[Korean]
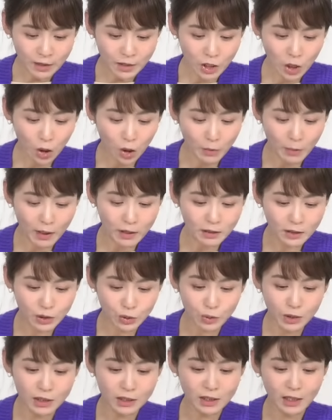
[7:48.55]
처음에는
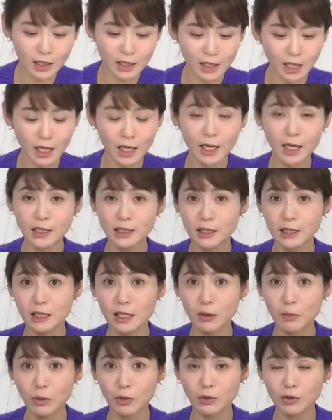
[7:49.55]
트위드
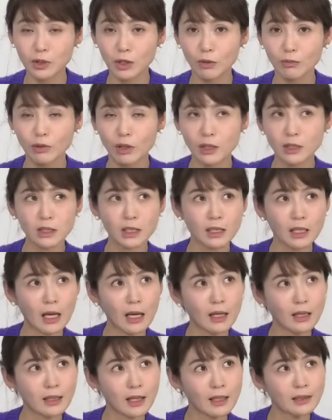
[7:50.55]
자켓을 입었더라고요. 이제
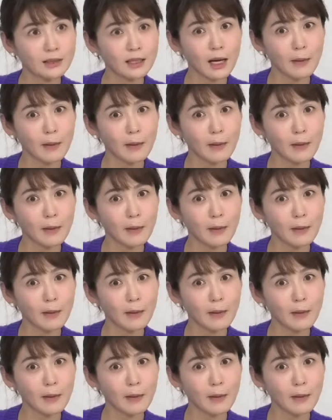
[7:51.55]
레드